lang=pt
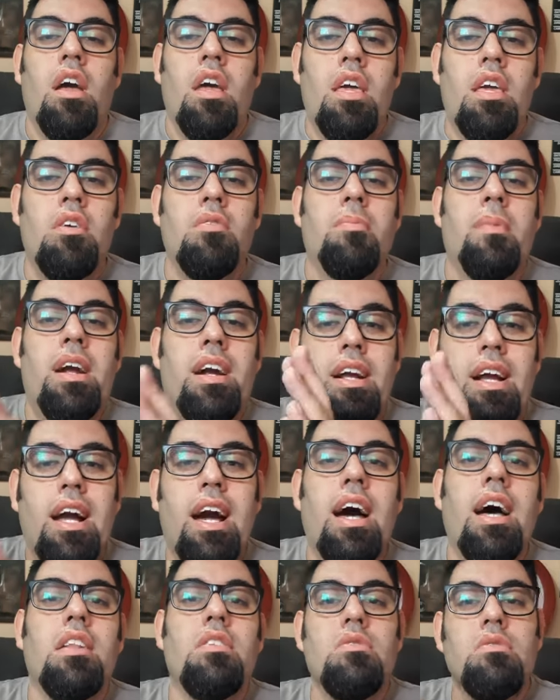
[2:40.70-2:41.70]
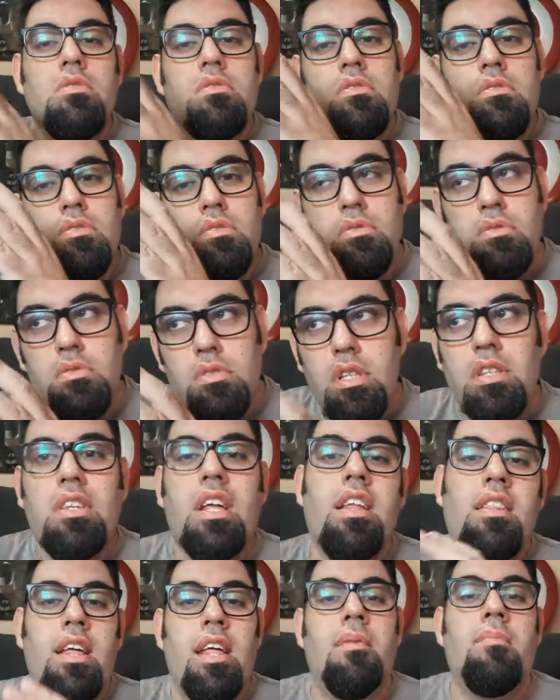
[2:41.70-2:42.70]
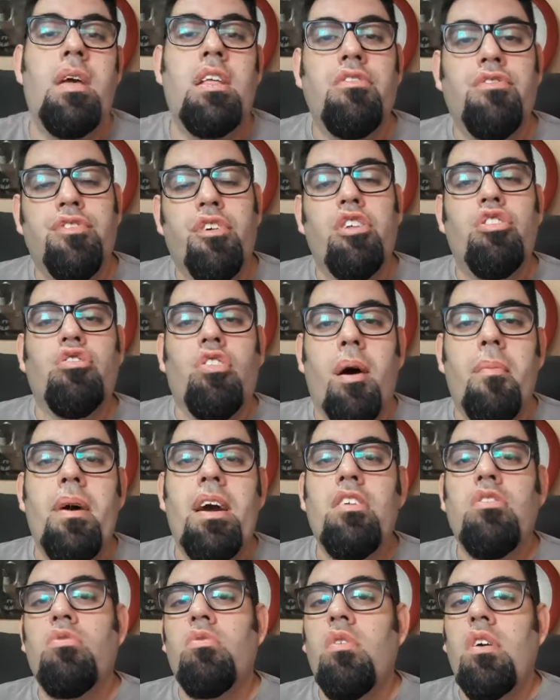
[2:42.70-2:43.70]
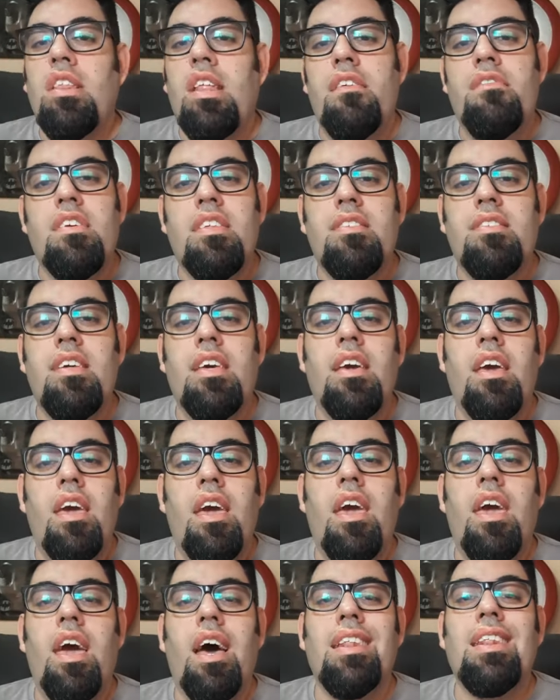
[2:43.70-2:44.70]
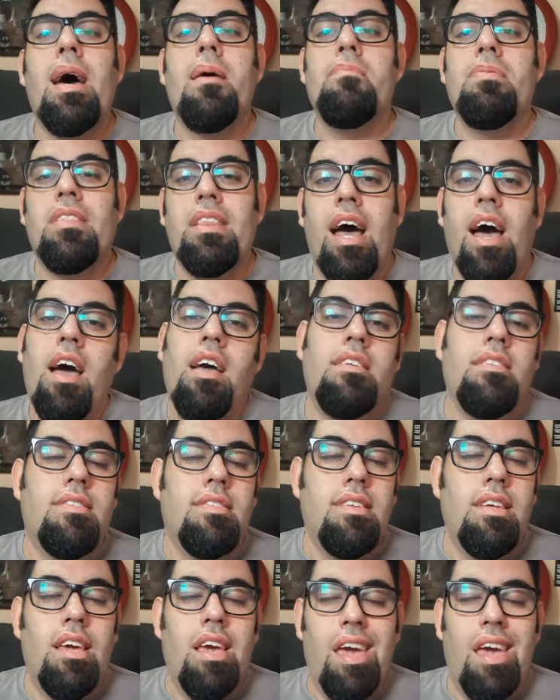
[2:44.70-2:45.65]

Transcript: E o mercado do entretenimento foi só mais um que teve que se readaptar e se